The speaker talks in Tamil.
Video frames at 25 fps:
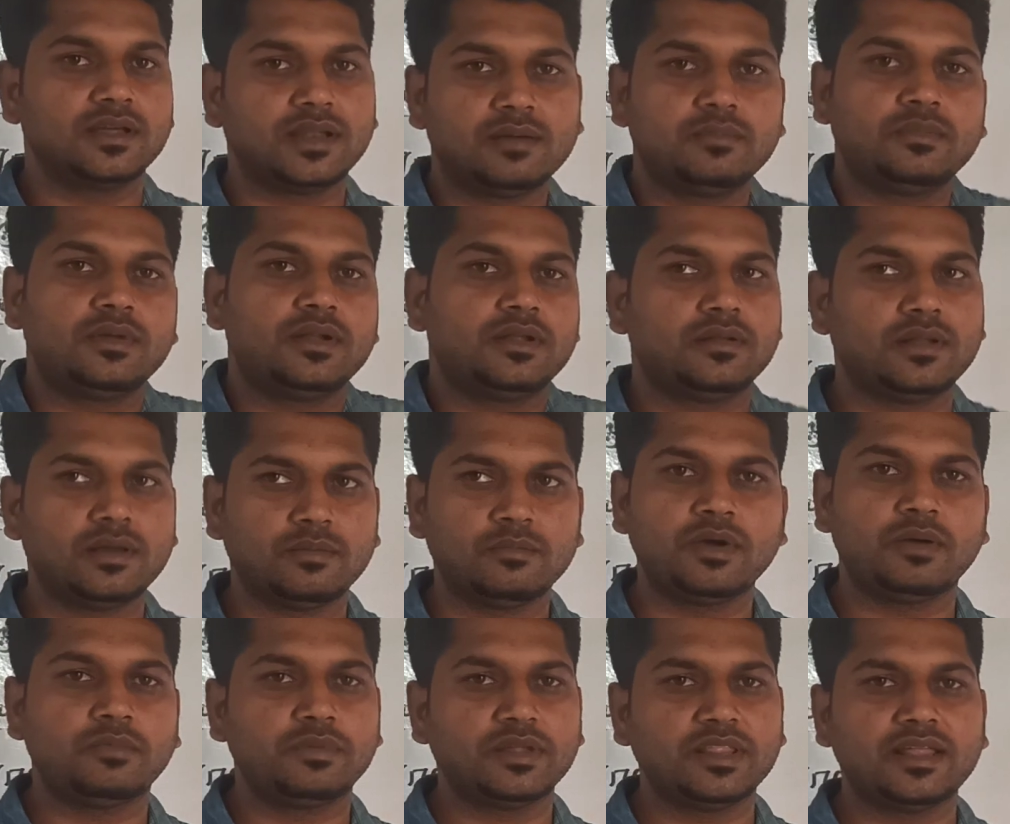நம்ம
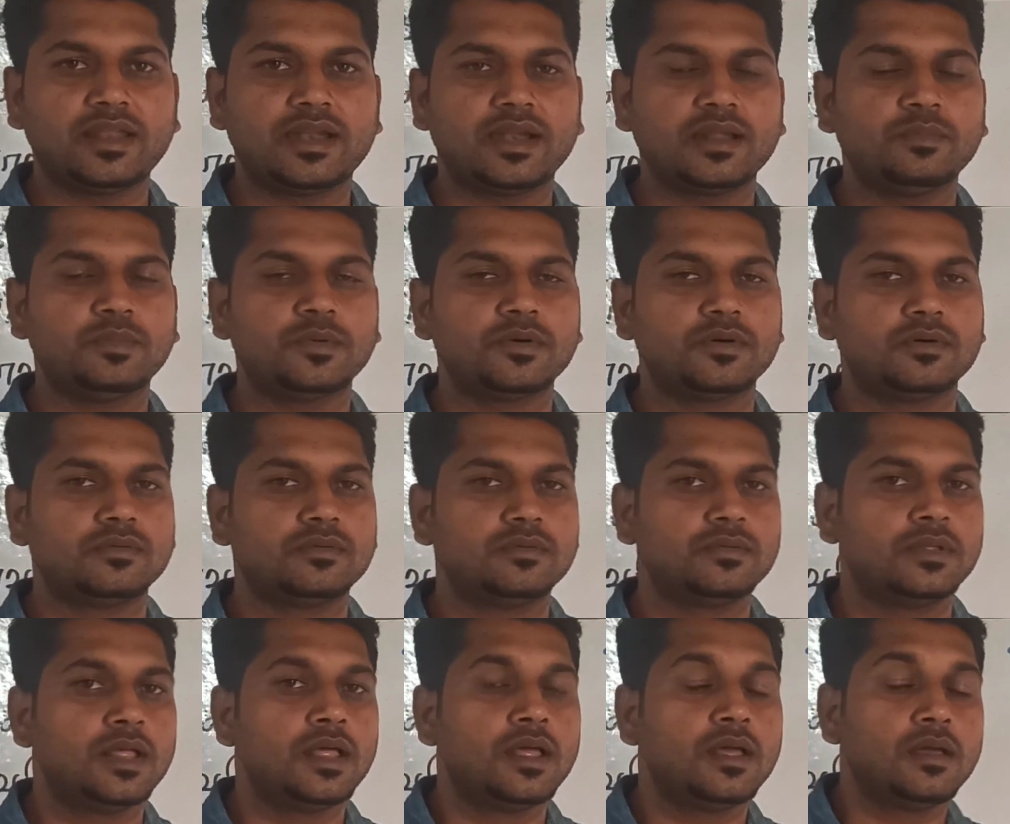நம்ம அப்படி தான் நினைப்போம்
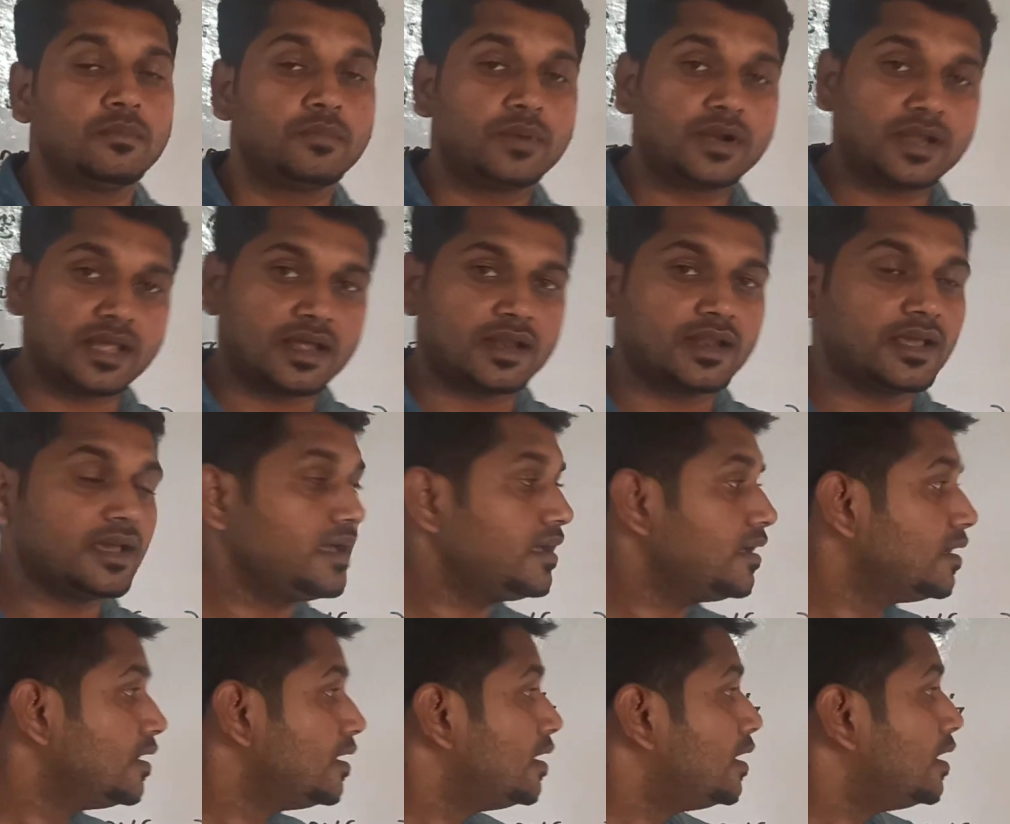பட் ஆனால்